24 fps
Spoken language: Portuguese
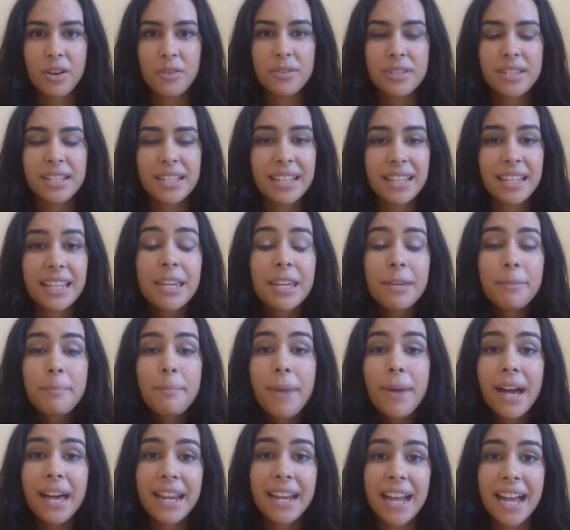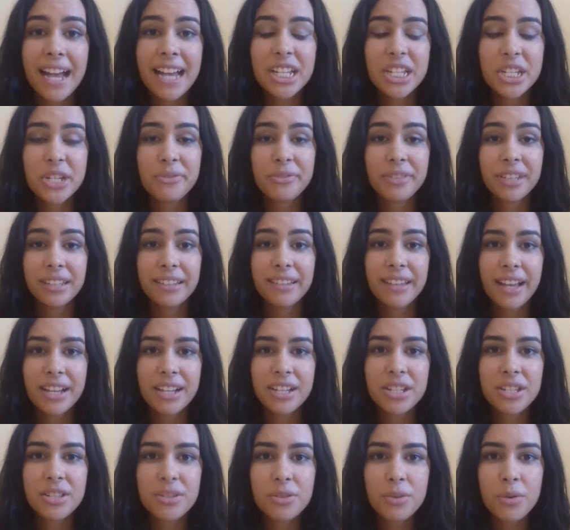Você tem que parar de inventar
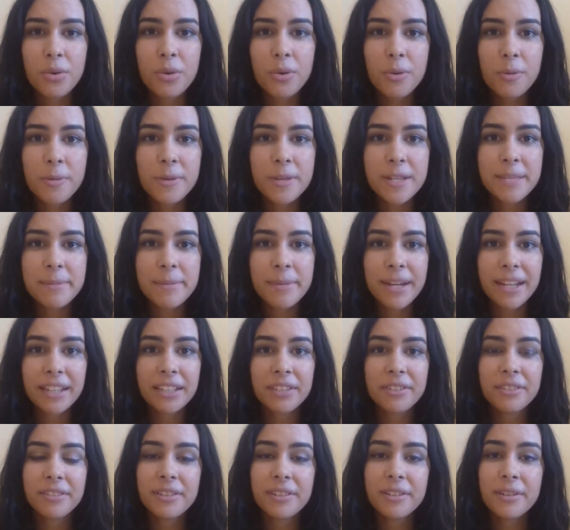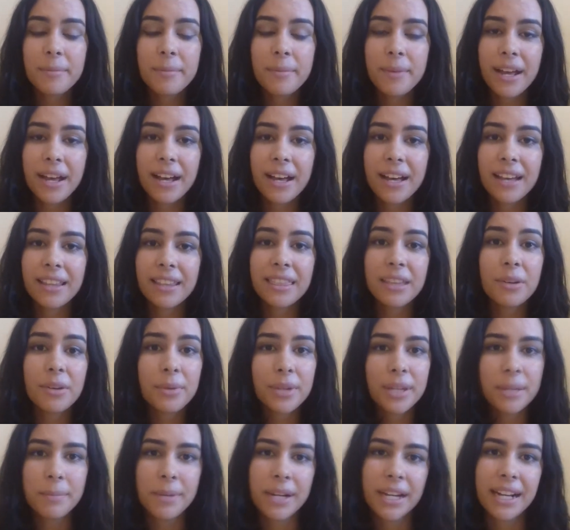desculpas para não, pra não
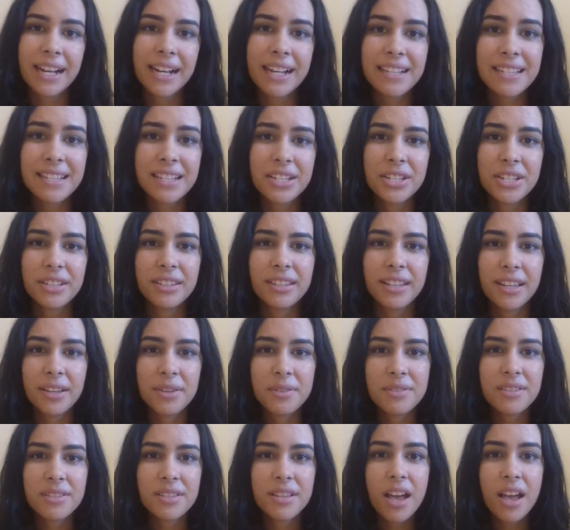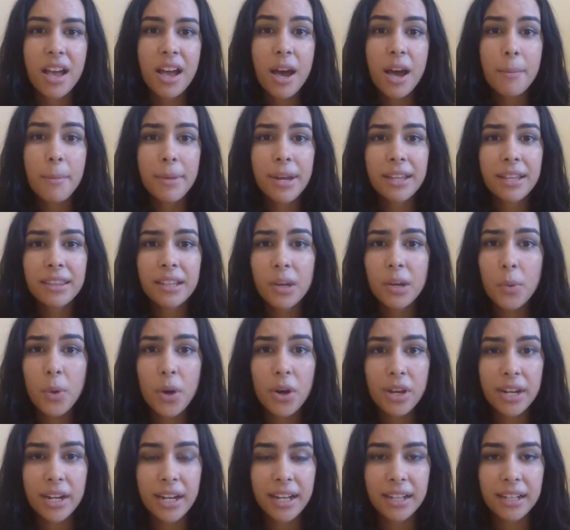ir para a casa de Deus, para
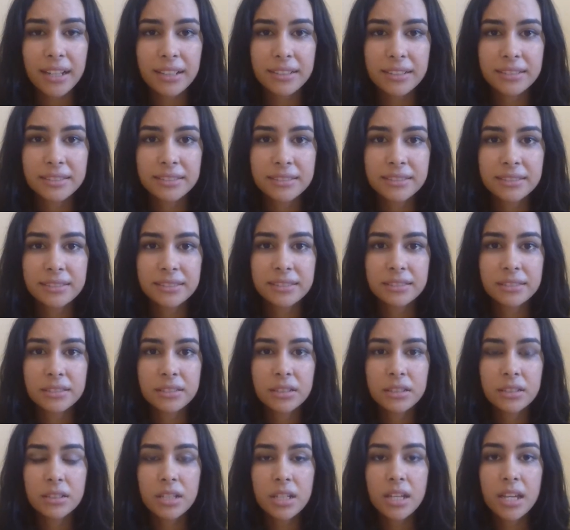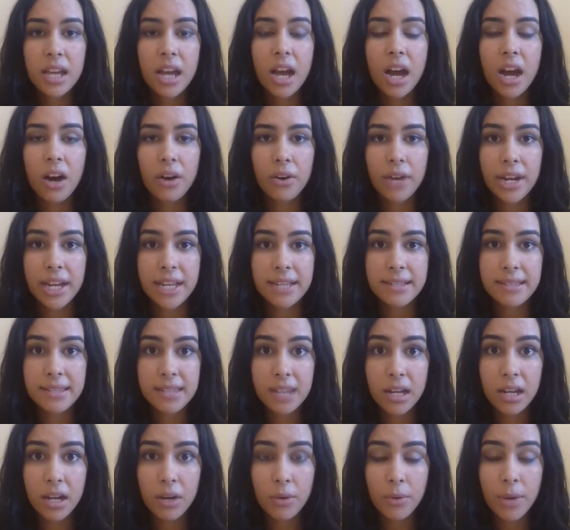não orar. A
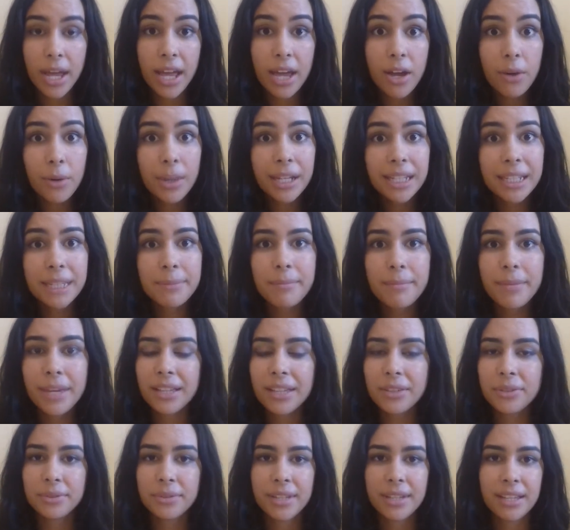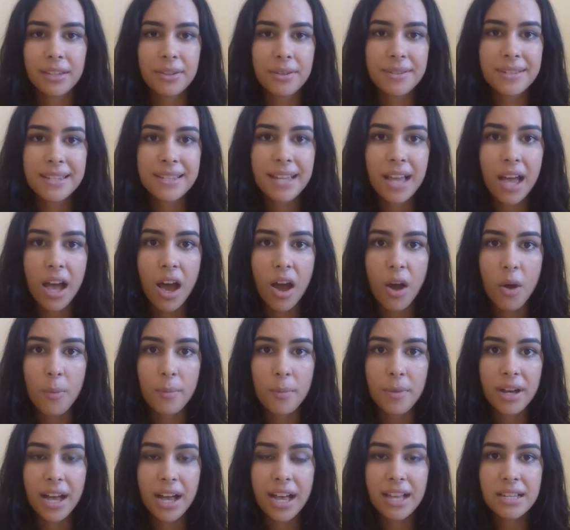oração é o alimento da nossa
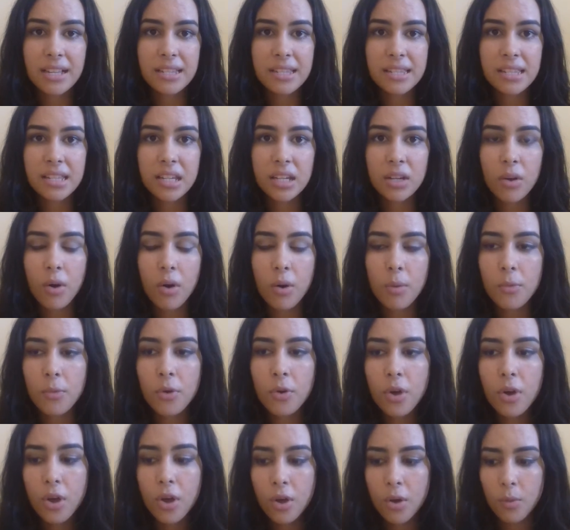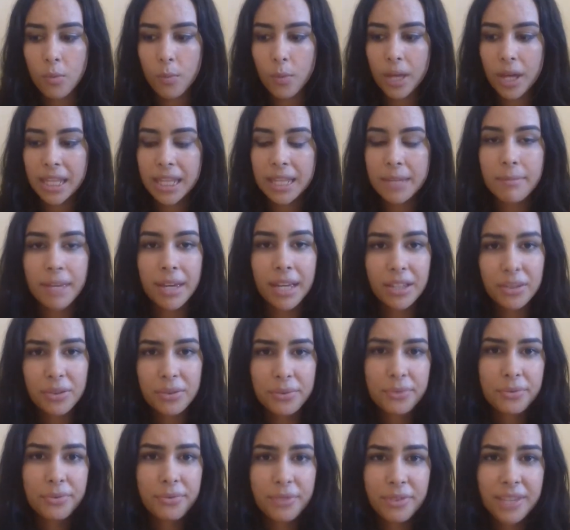alma, assim como um
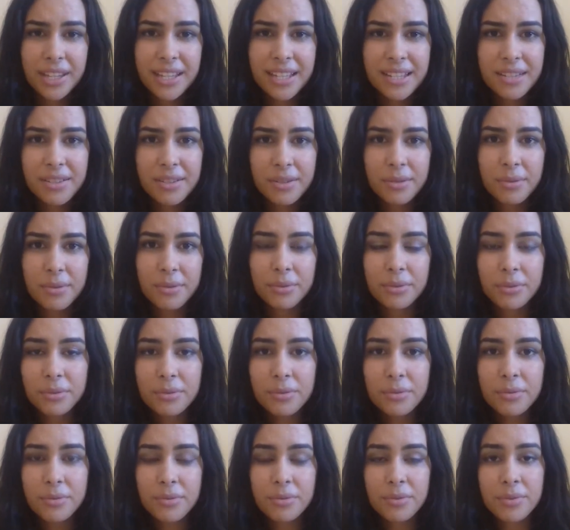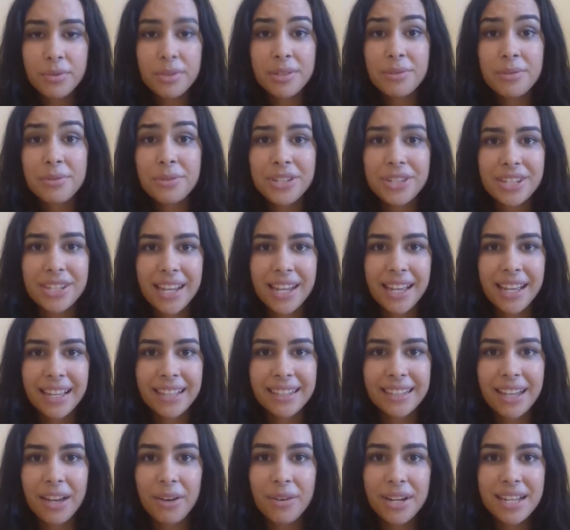alimento físico não nos
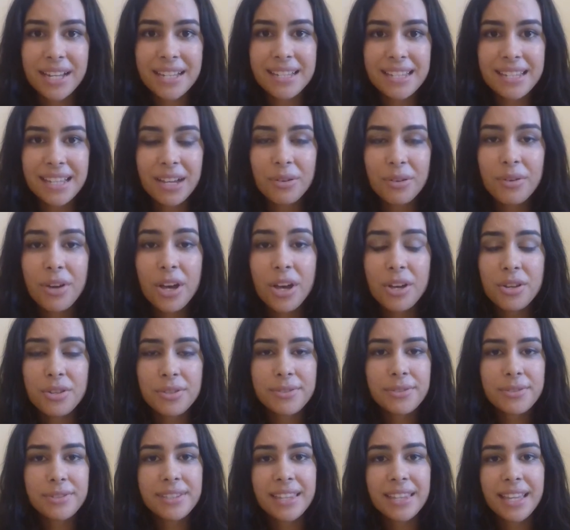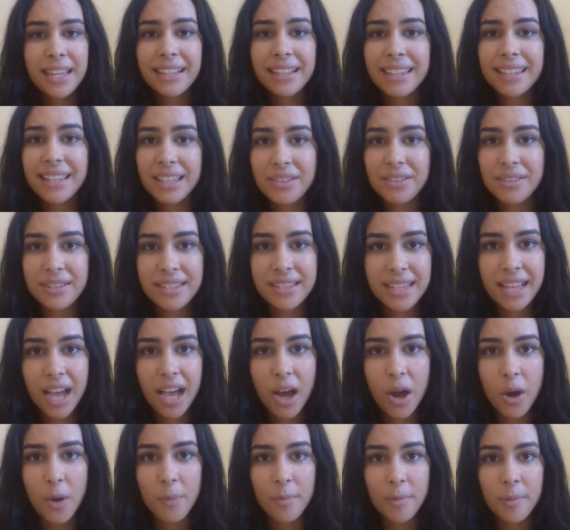sustenta, a oração sustenta a nossa
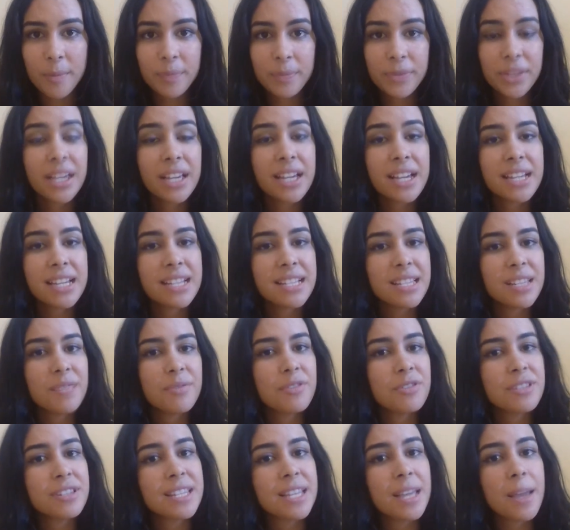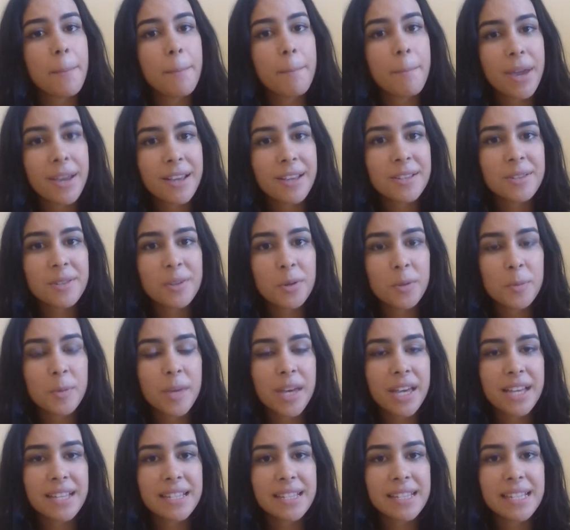alma. E se você bem
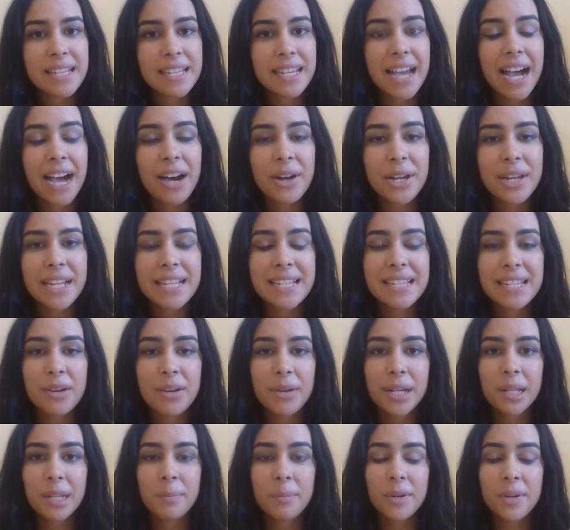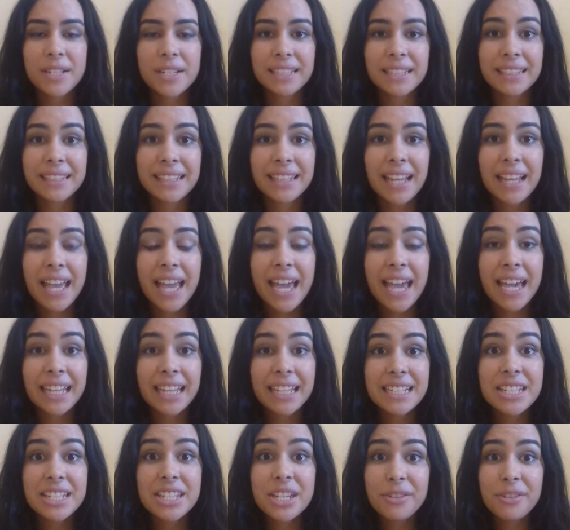soubesse, a oração ela pode
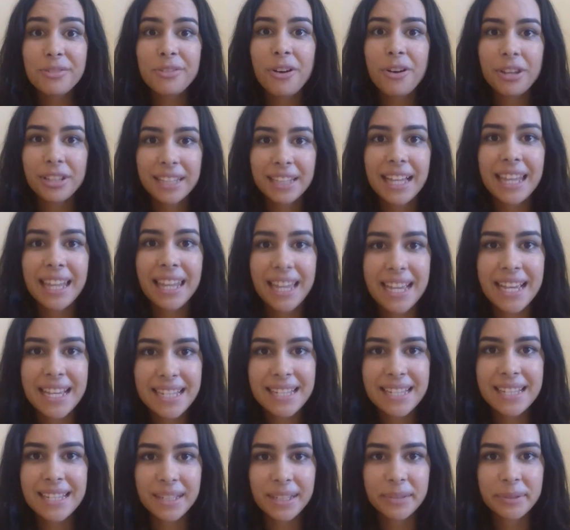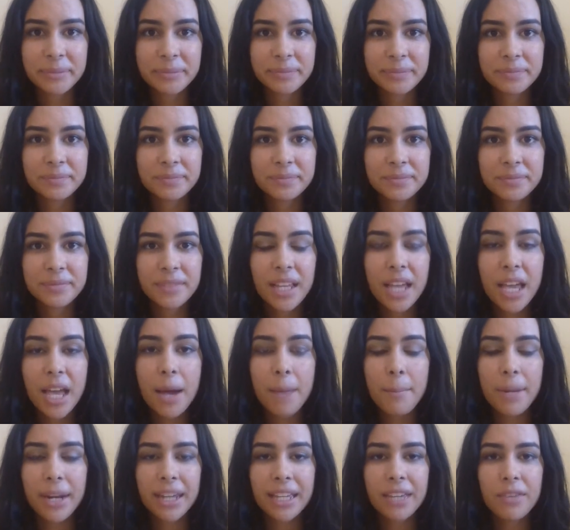ela te fortalece
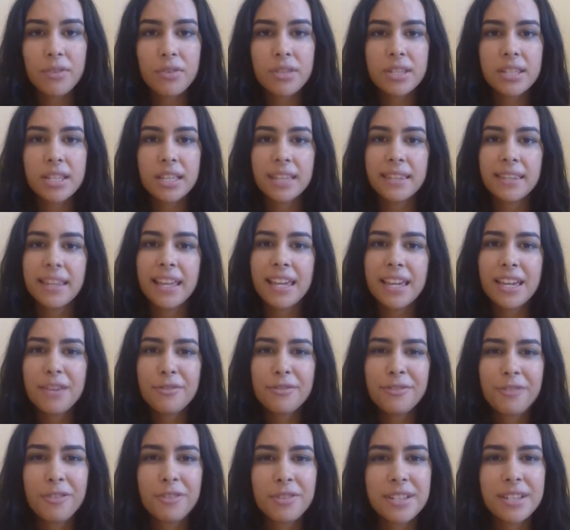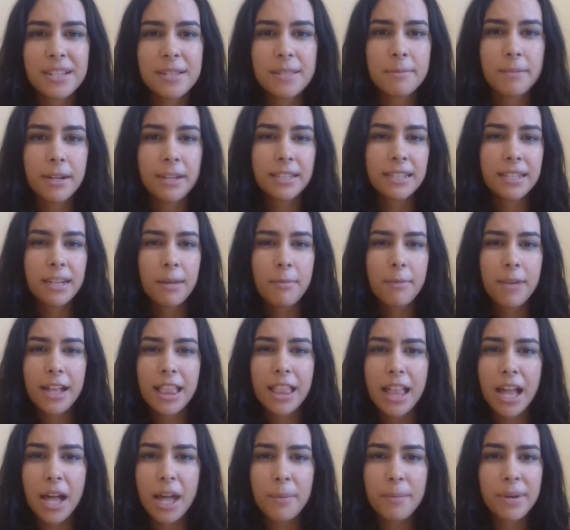para que você tenha forças para
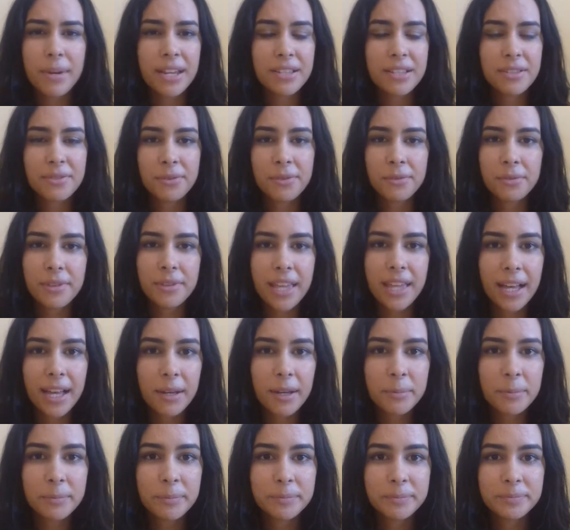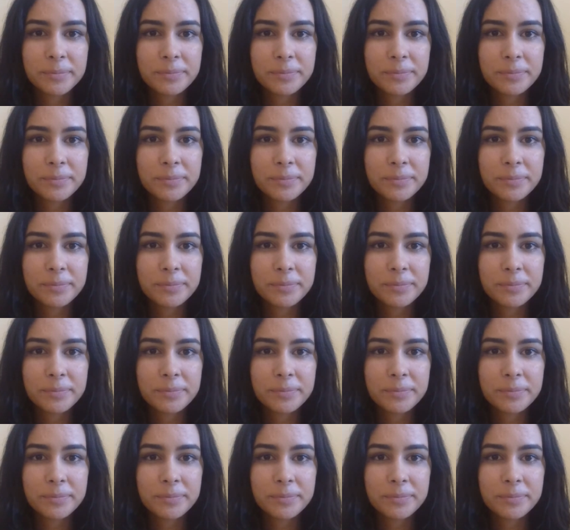trabalhar, para estudar,